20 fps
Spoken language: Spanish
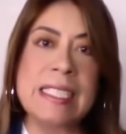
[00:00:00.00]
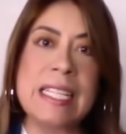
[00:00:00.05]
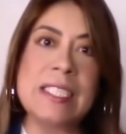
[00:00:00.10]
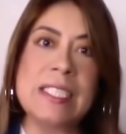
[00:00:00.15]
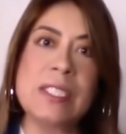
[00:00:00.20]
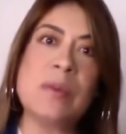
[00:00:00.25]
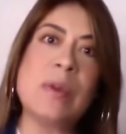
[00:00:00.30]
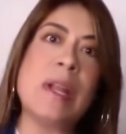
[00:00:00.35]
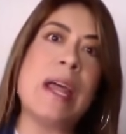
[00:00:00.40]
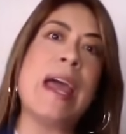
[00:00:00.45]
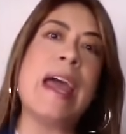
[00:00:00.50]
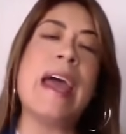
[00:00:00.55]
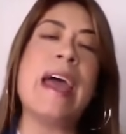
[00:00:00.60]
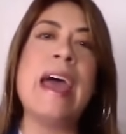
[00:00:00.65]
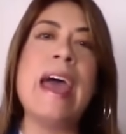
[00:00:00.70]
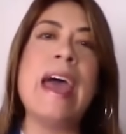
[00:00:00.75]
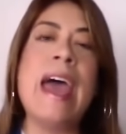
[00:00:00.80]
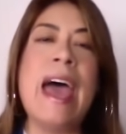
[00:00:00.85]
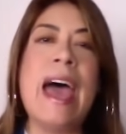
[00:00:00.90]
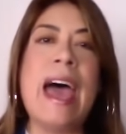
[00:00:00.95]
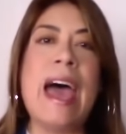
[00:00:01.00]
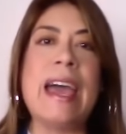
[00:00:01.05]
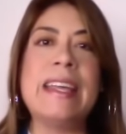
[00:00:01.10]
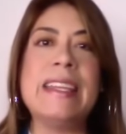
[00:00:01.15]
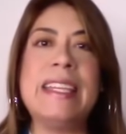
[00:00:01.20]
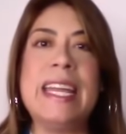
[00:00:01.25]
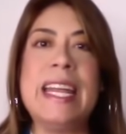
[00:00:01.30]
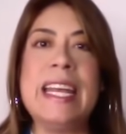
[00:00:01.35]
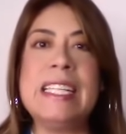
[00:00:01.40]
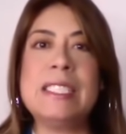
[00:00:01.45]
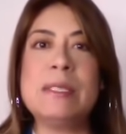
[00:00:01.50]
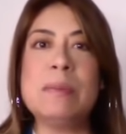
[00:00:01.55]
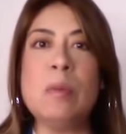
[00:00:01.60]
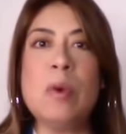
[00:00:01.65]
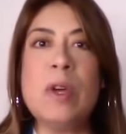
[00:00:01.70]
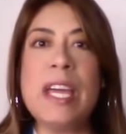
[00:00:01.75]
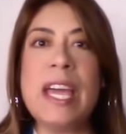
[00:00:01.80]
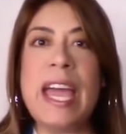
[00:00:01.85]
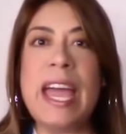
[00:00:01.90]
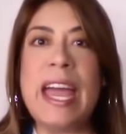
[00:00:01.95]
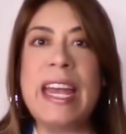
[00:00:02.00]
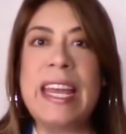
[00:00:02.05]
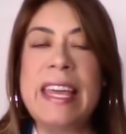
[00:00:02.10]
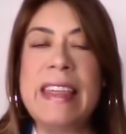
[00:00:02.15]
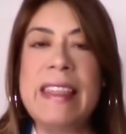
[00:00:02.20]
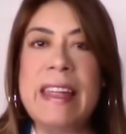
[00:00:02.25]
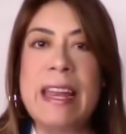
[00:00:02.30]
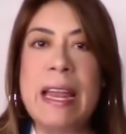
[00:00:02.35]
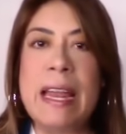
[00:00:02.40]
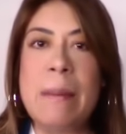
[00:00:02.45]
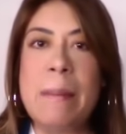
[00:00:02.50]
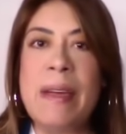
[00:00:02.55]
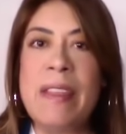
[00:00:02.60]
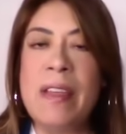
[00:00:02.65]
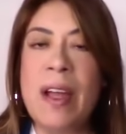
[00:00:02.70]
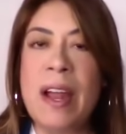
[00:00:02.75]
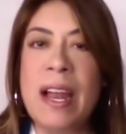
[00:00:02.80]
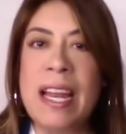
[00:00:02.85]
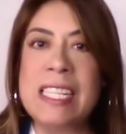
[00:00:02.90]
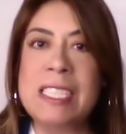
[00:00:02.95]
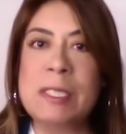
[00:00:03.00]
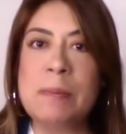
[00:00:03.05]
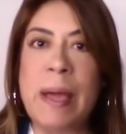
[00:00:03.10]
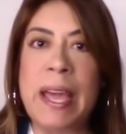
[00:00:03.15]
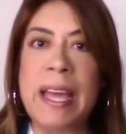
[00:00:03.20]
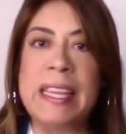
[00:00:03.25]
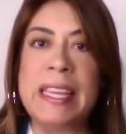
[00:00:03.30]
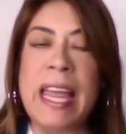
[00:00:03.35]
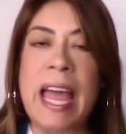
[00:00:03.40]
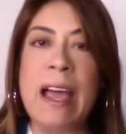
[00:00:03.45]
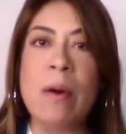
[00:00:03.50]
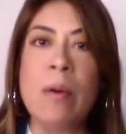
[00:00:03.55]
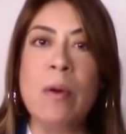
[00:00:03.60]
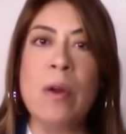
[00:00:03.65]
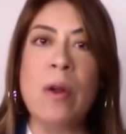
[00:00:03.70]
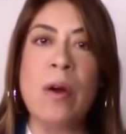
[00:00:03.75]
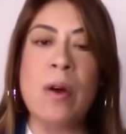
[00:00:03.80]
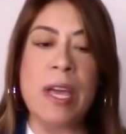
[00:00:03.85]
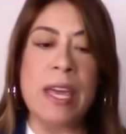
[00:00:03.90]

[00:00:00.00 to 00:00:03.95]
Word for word: Es una actriz muy querida en el medio del espectáculo